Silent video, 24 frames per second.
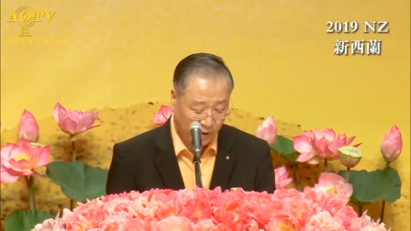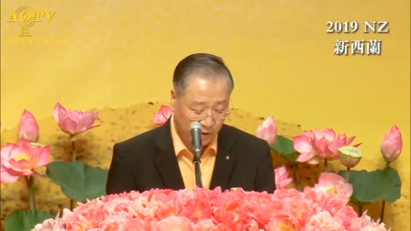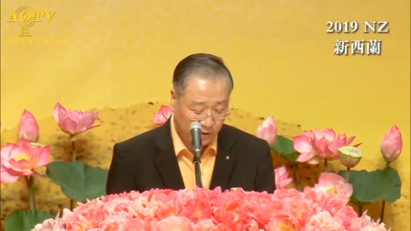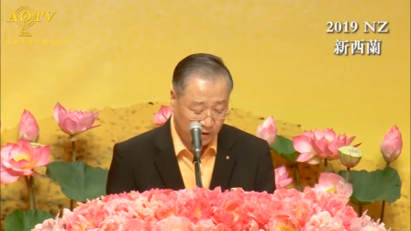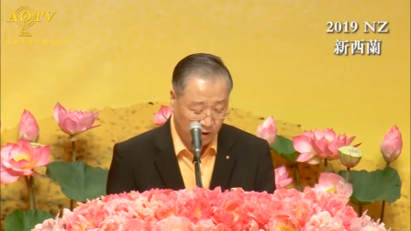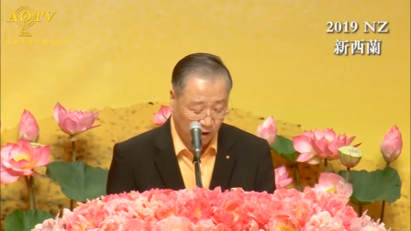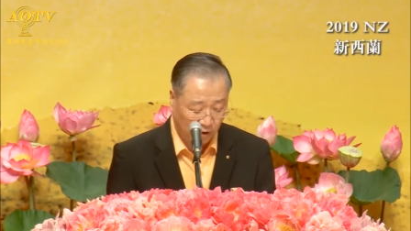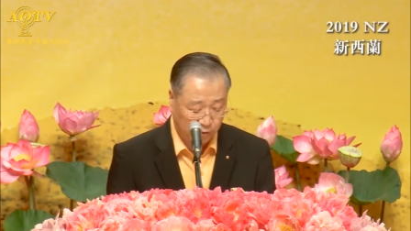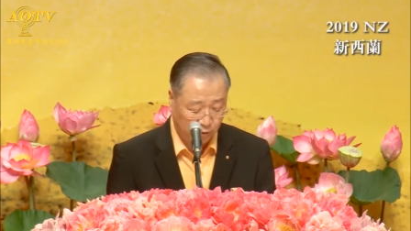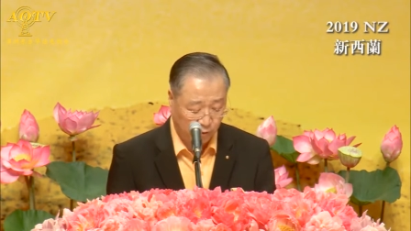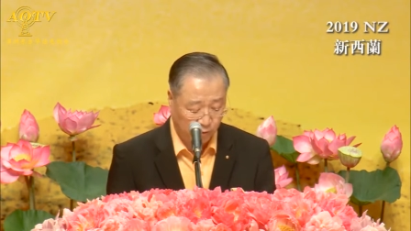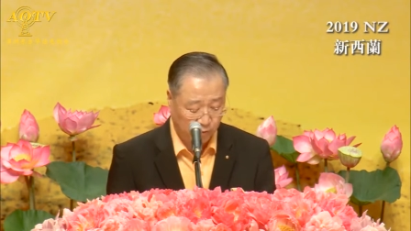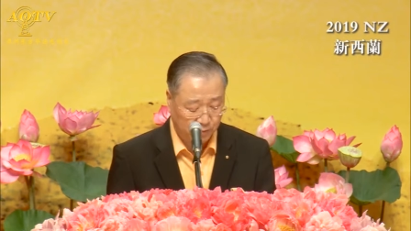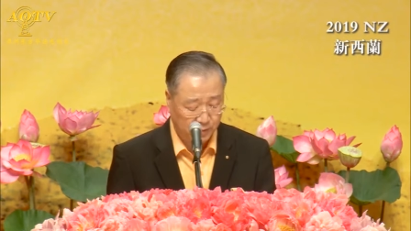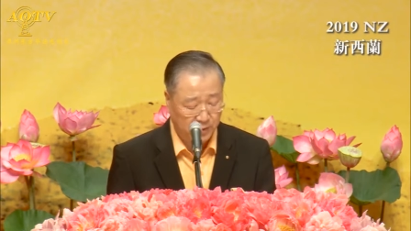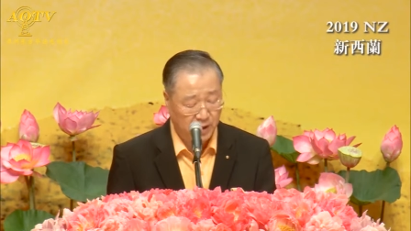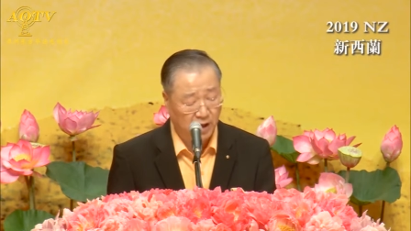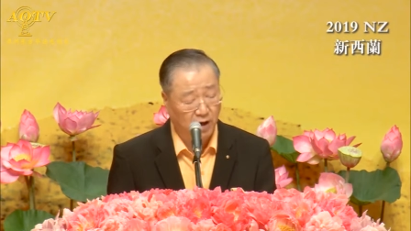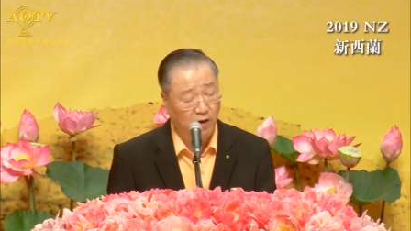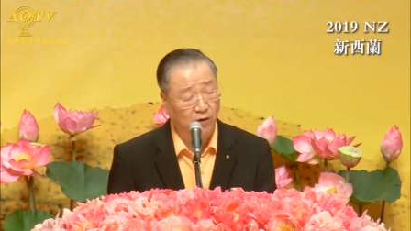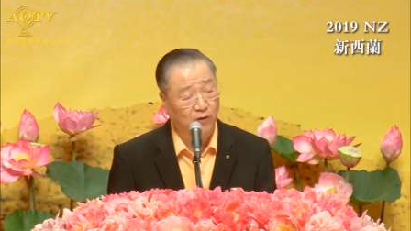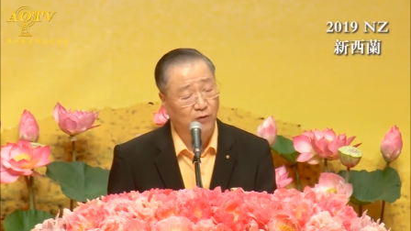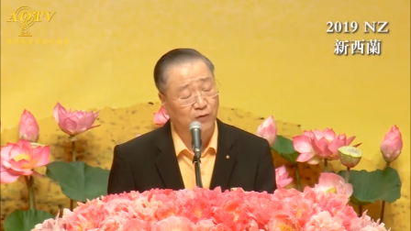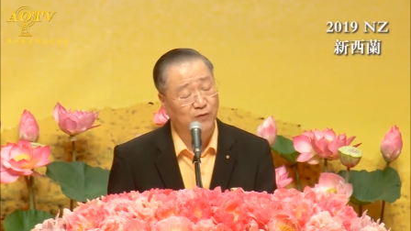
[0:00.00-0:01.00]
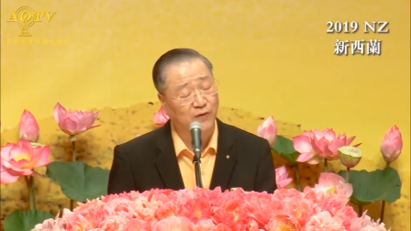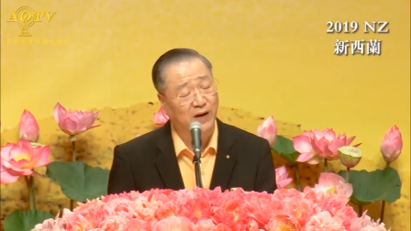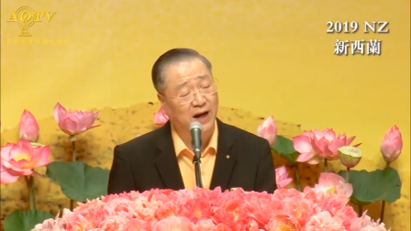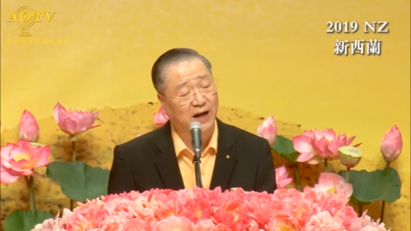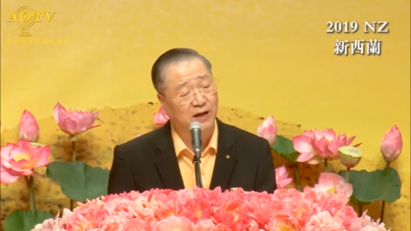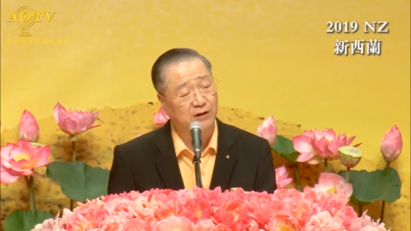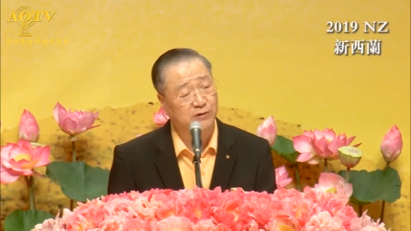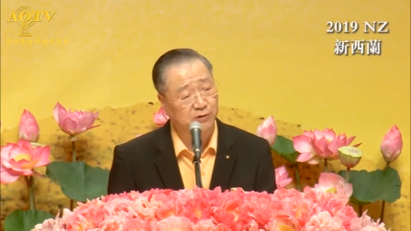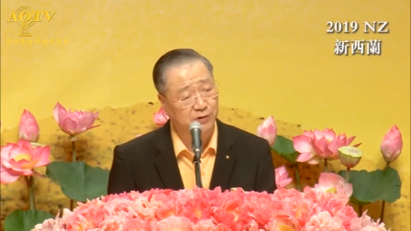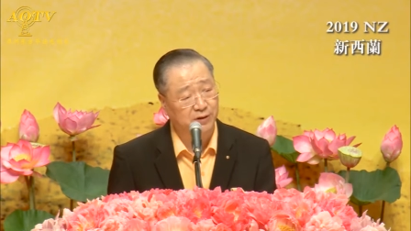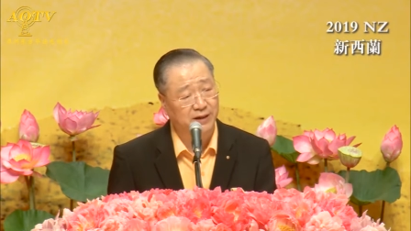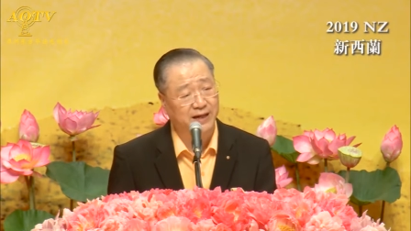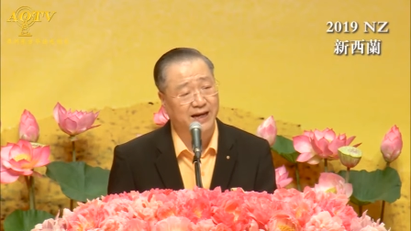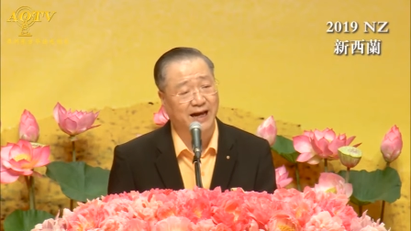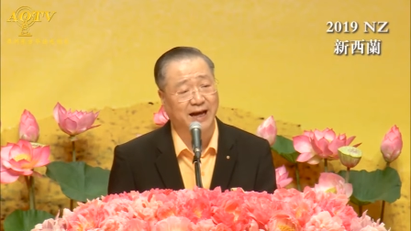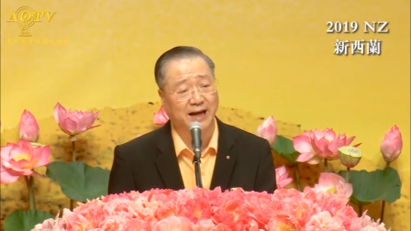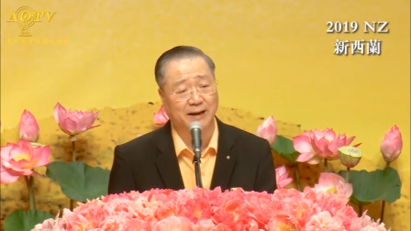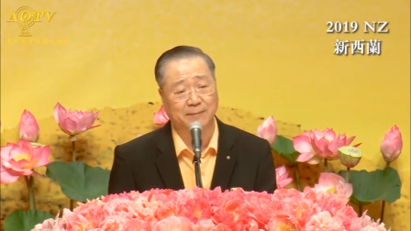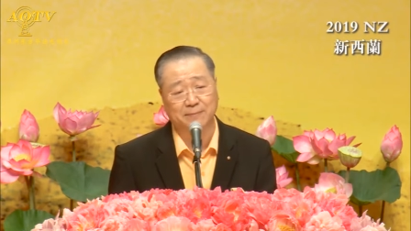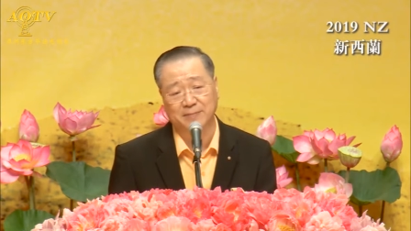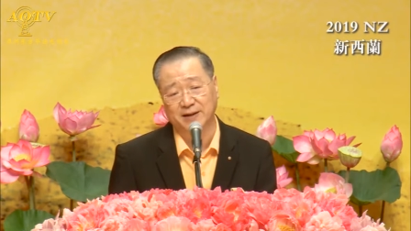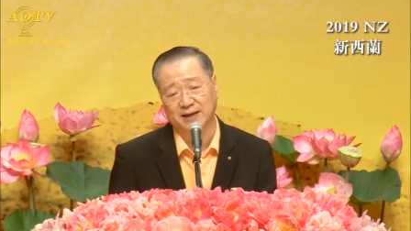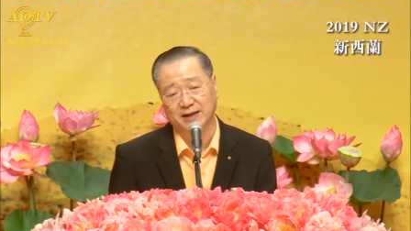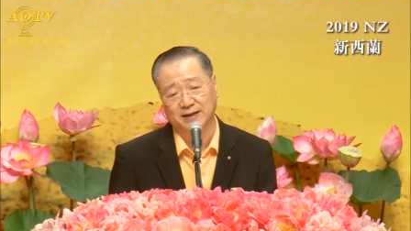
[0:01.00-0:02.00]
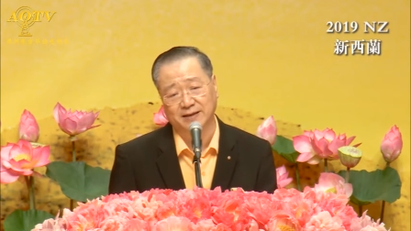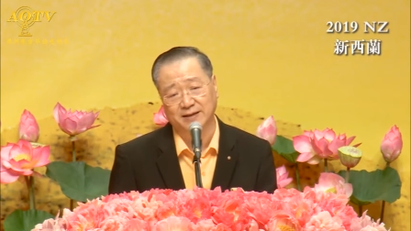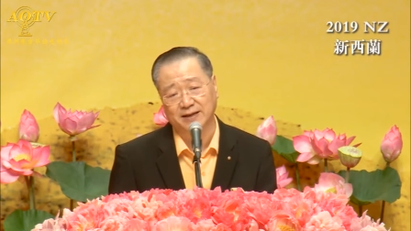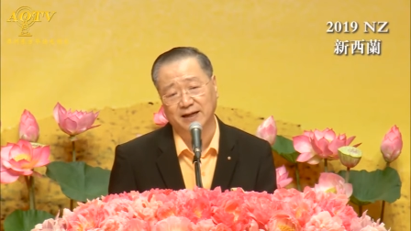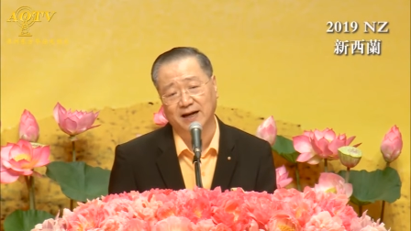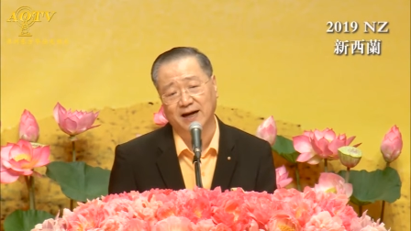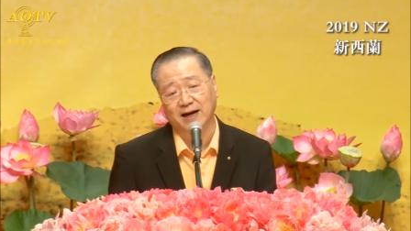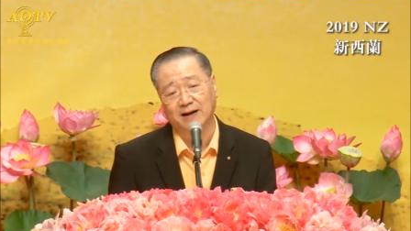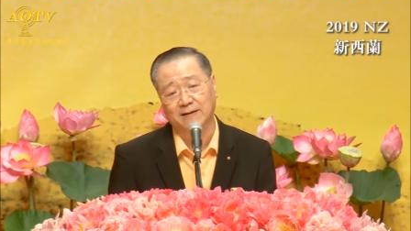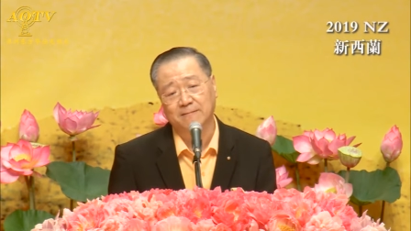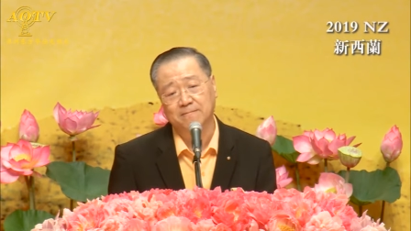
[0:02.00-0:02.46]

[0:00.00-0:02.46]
要用妙法去改变它。